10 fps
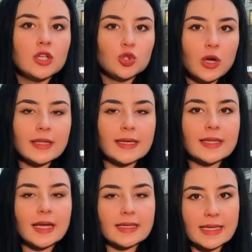şu ana
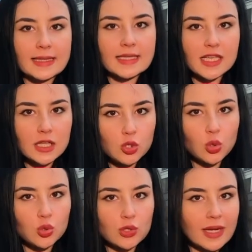kadar netleşen
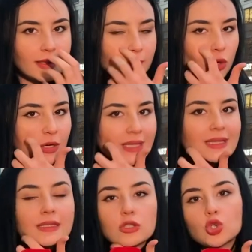sonuçlar
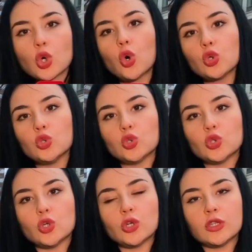demokratların
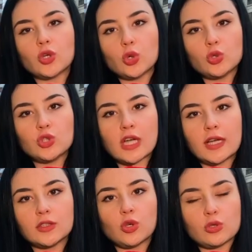çoğunluğunu e,
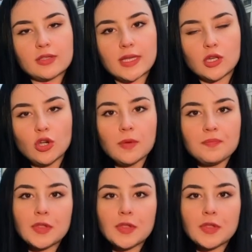koruyacağını gösteriyor.